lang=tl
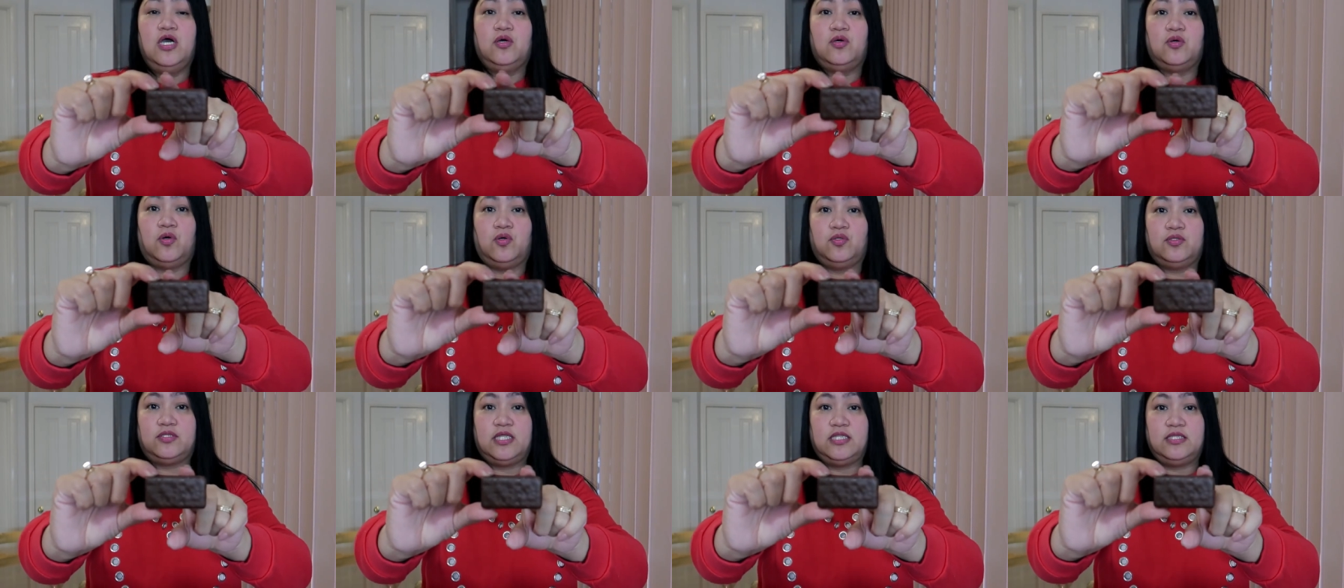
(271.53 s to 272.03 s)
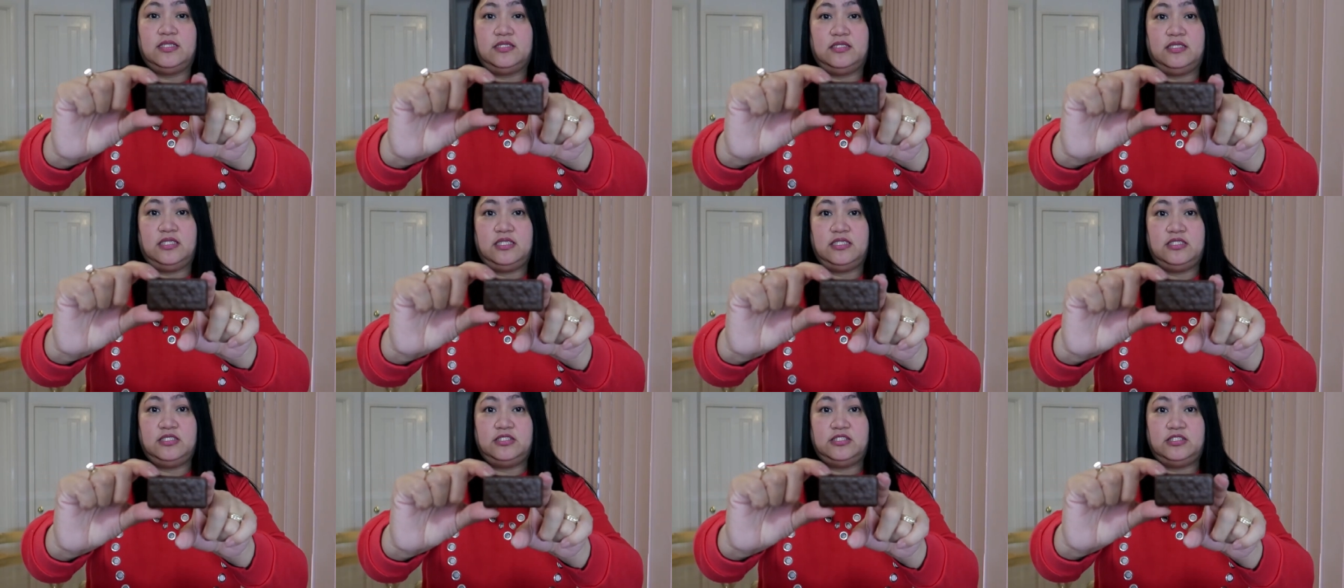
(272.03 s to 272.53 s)
coated
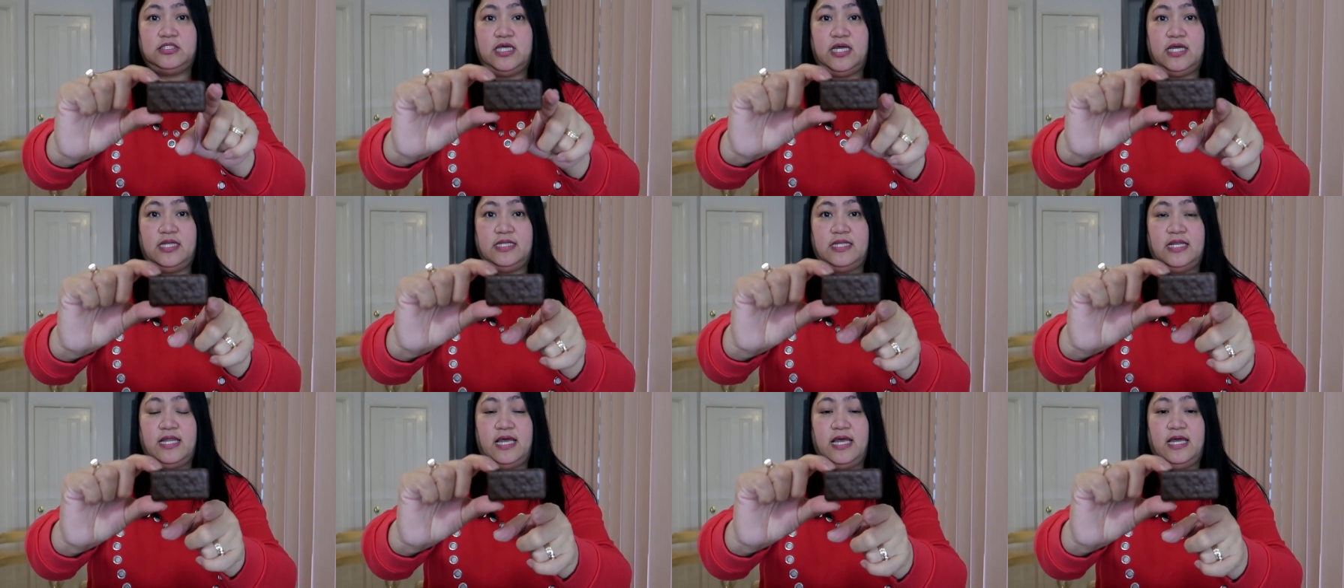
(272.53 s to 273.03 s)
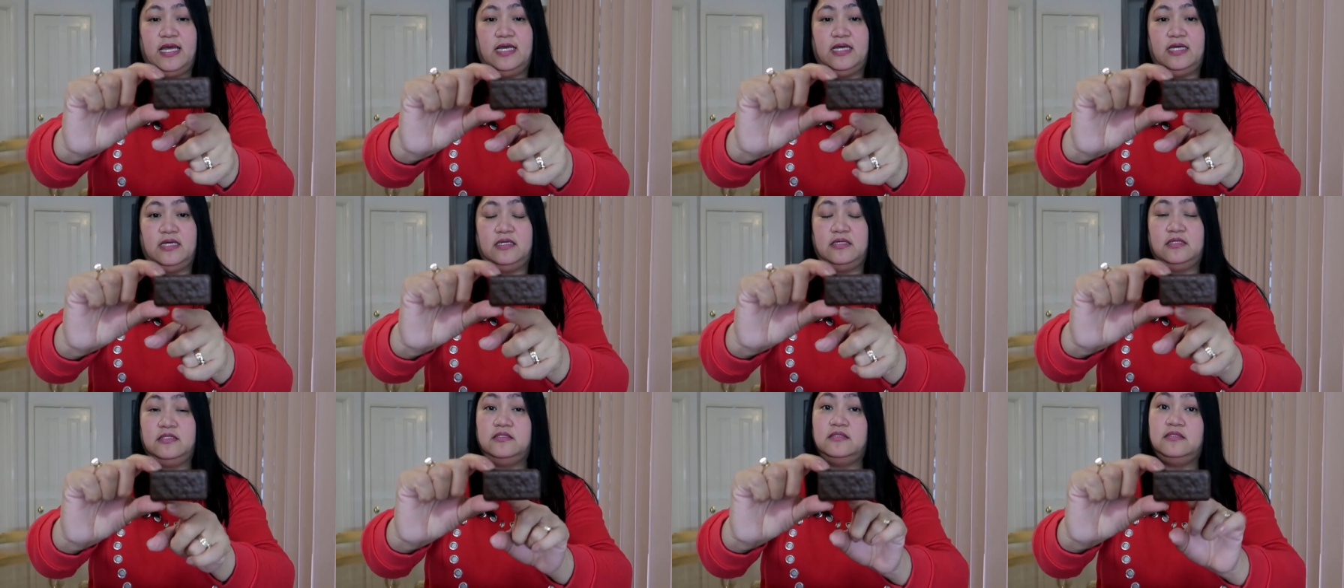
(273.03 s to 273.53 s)
din siya ng
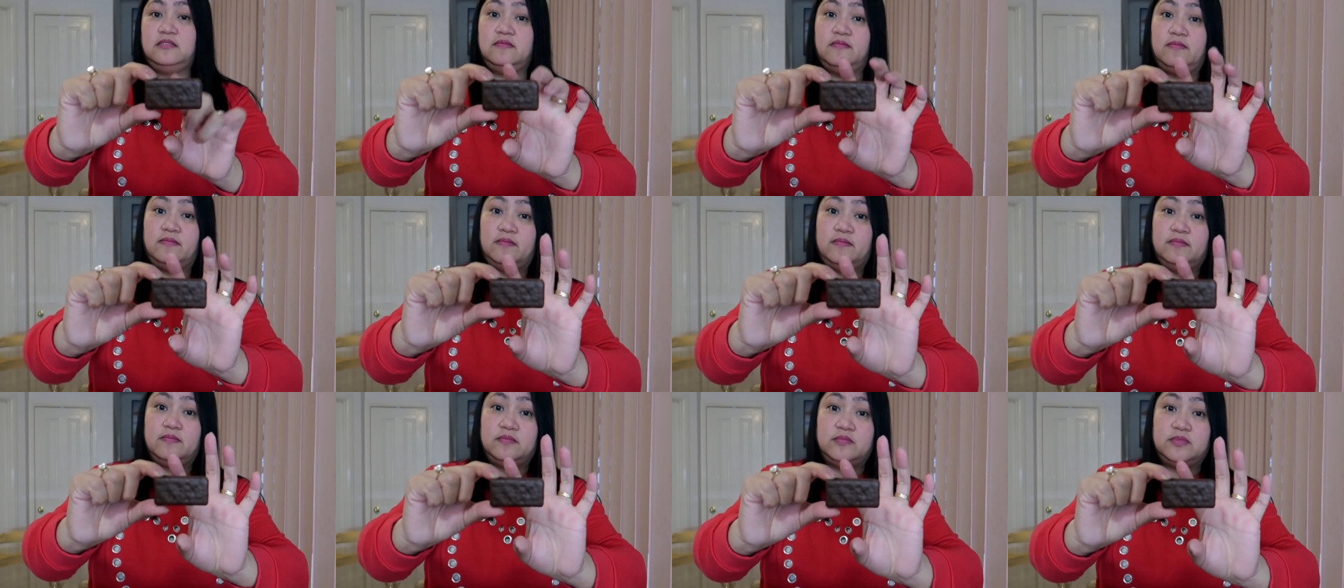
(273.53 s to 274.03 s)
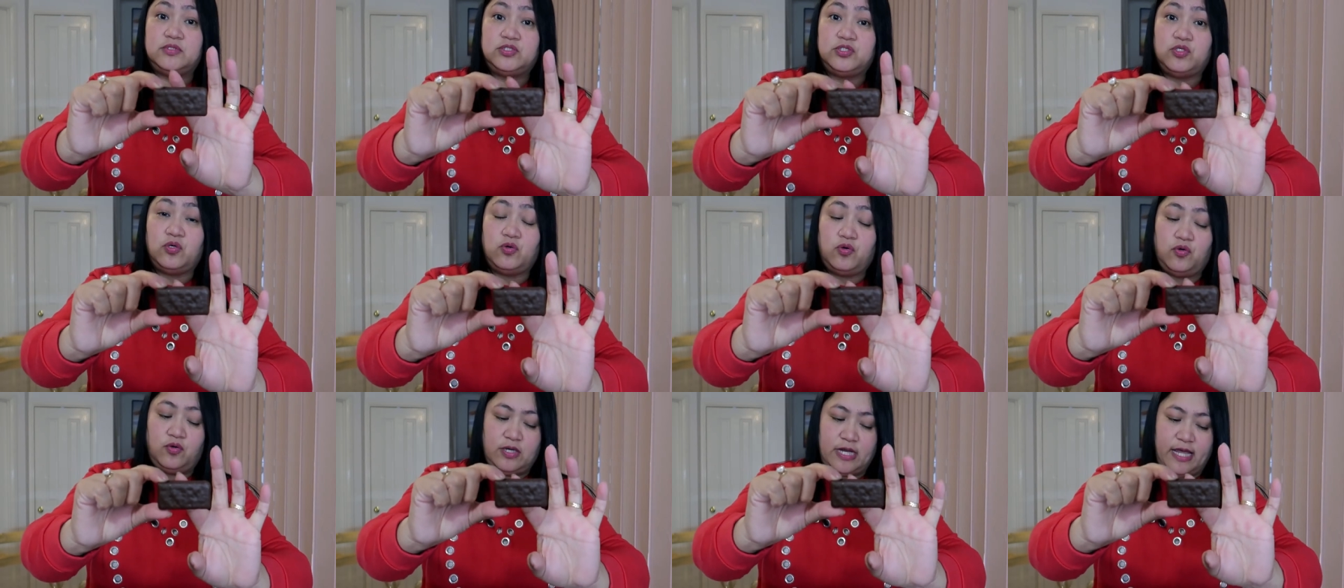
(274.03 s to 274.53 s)

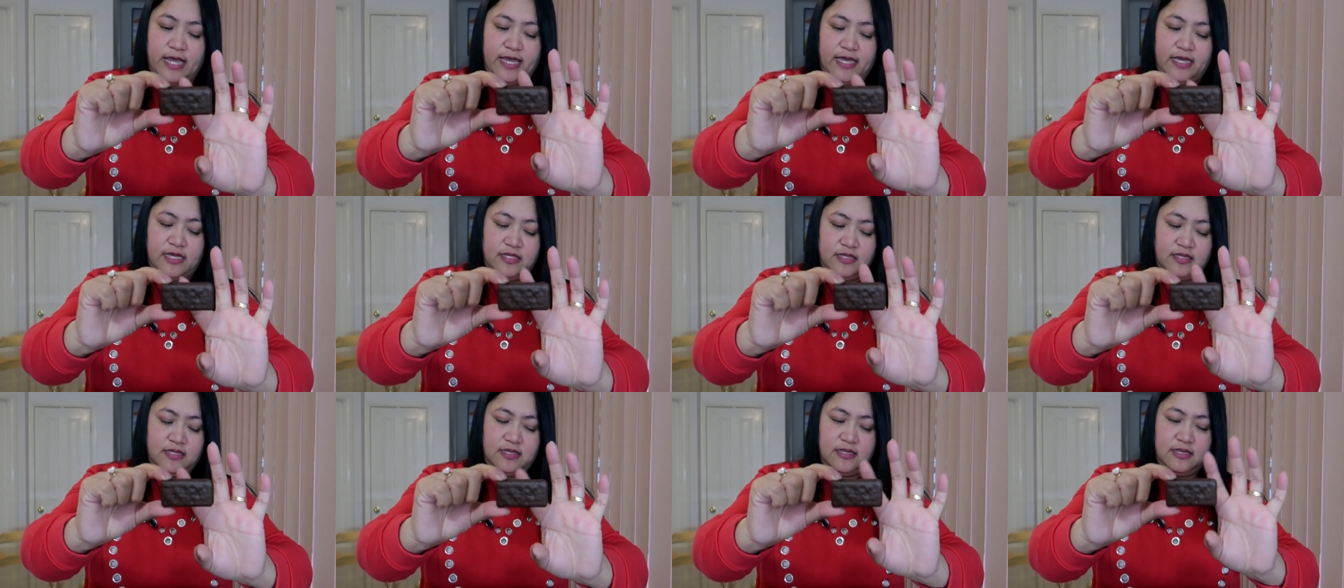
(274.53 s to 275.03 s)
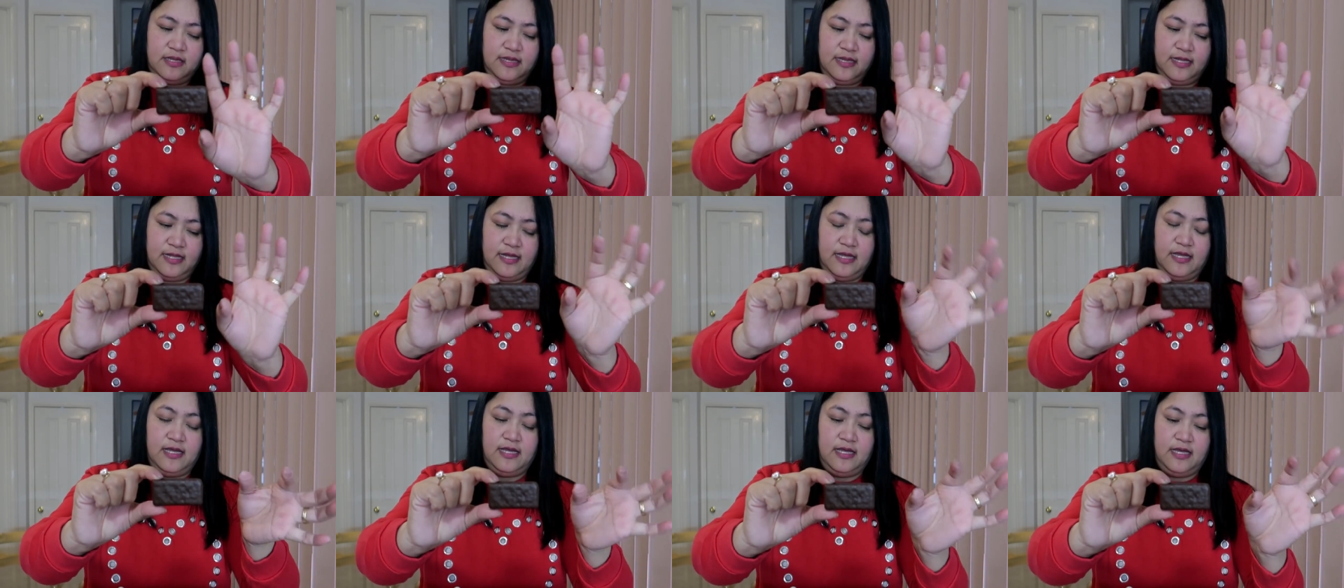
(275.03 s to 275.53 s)
chocolate
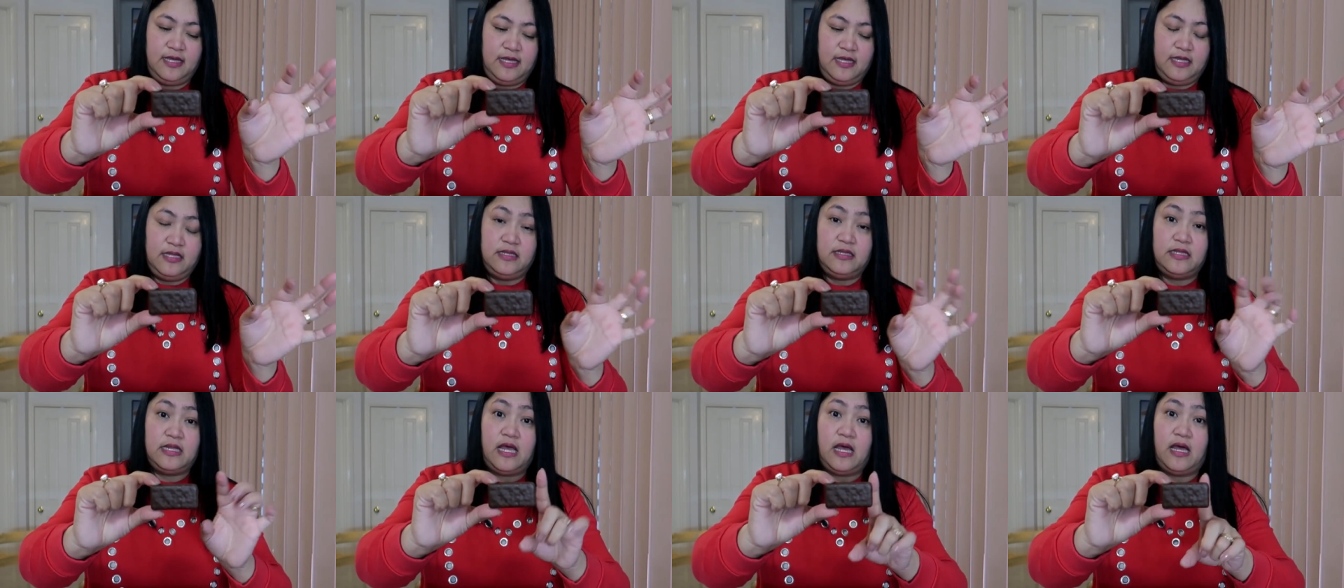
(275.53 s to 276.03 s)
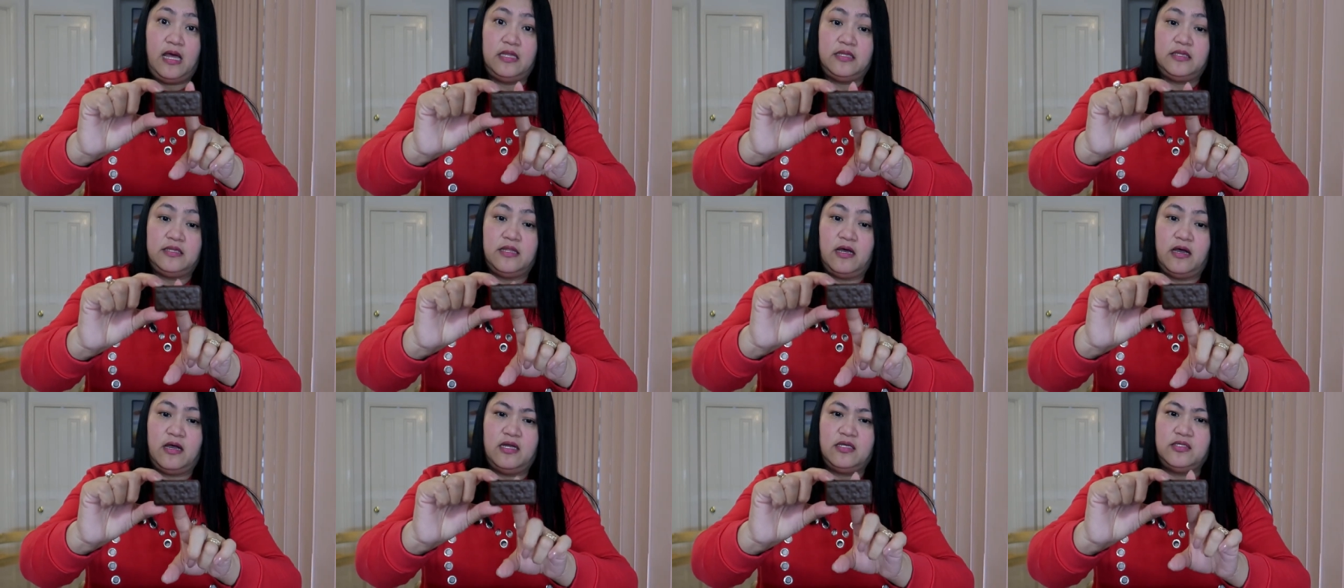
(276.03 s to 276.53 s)
na
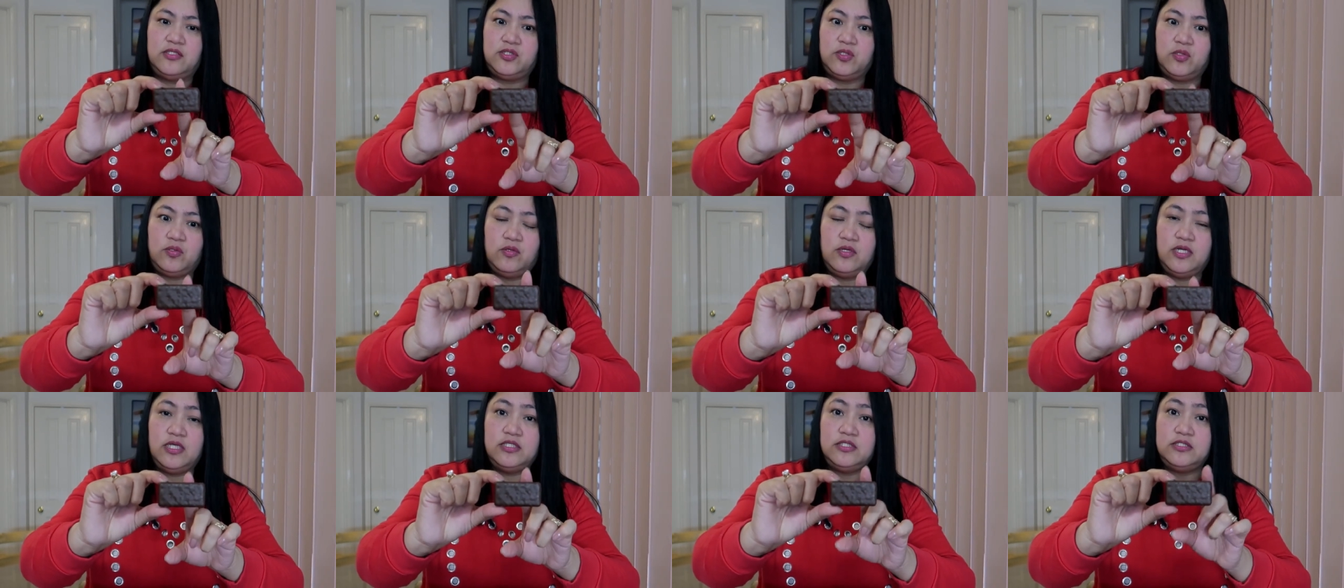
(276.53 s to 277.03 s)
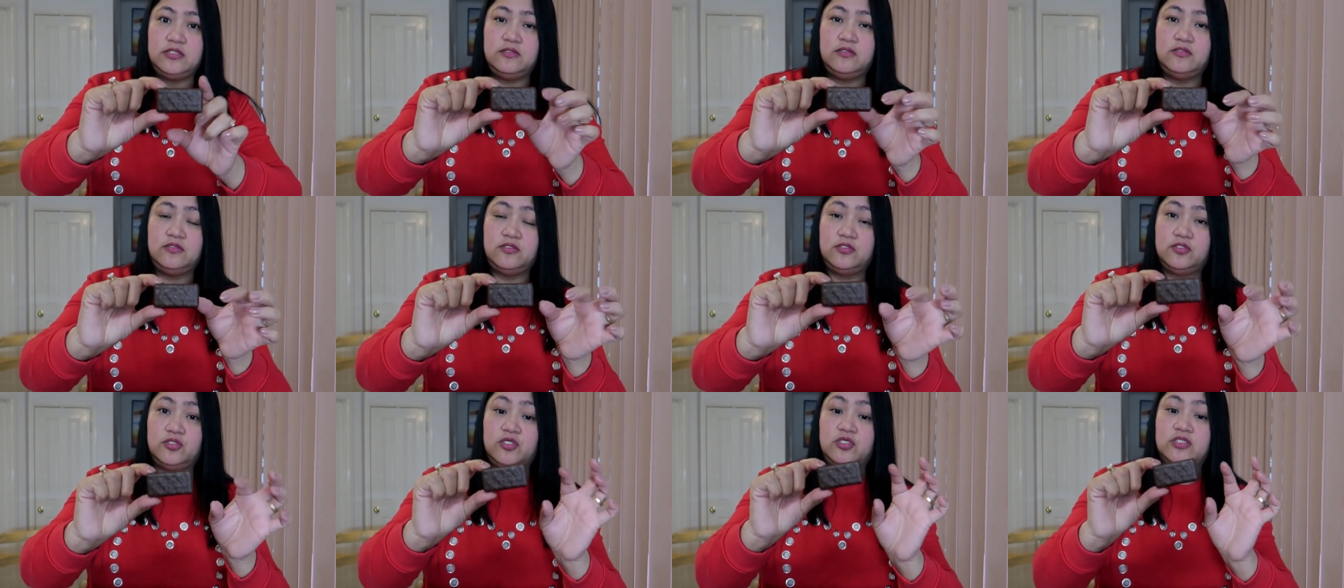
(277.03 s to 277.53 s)
dark chocolate
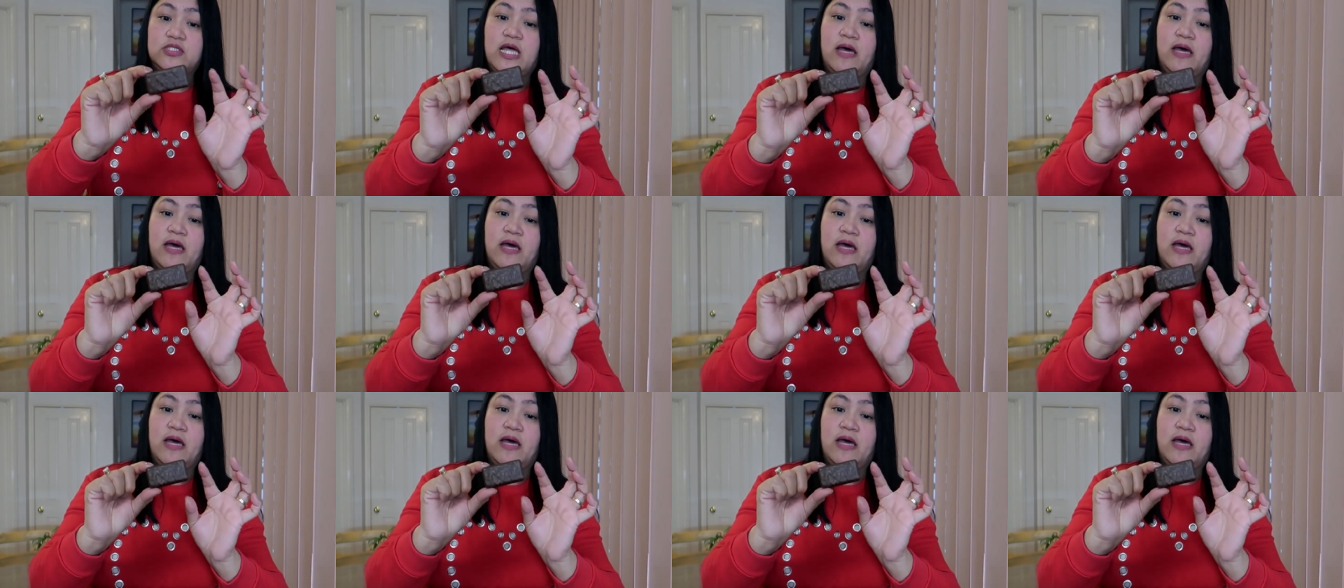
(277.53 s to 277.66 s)
siguro to.